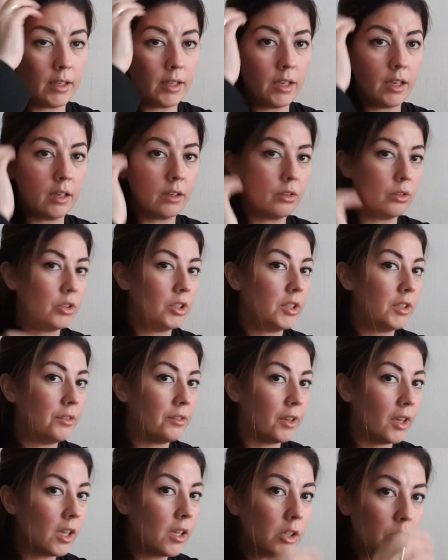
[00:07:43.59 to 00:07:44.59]
Hier, j'étais
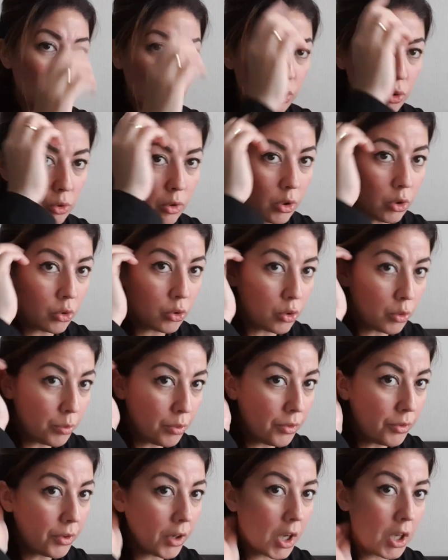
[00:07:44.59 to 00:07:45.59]
fraîche. Aujourd'hui, je suis
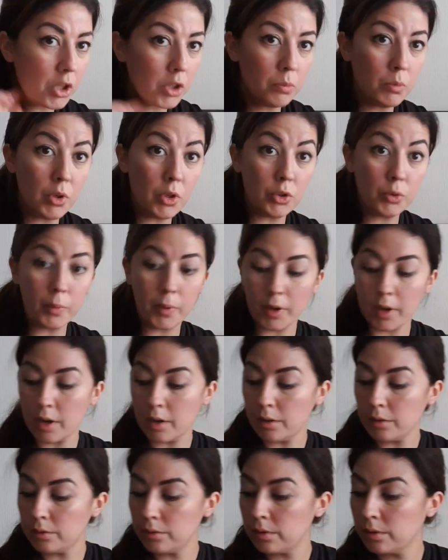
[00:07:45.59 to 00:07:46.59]
plus fraîche, mais c'est pas
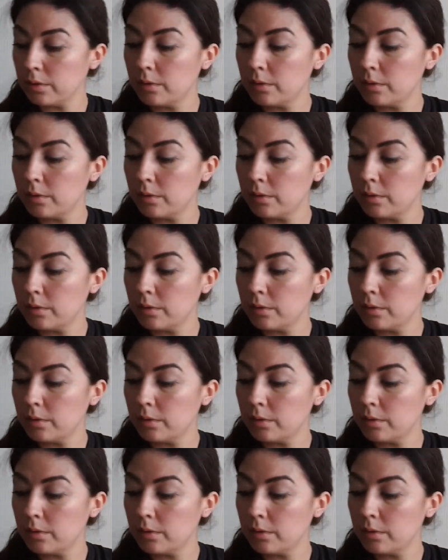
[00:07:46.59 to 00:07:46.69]
grave.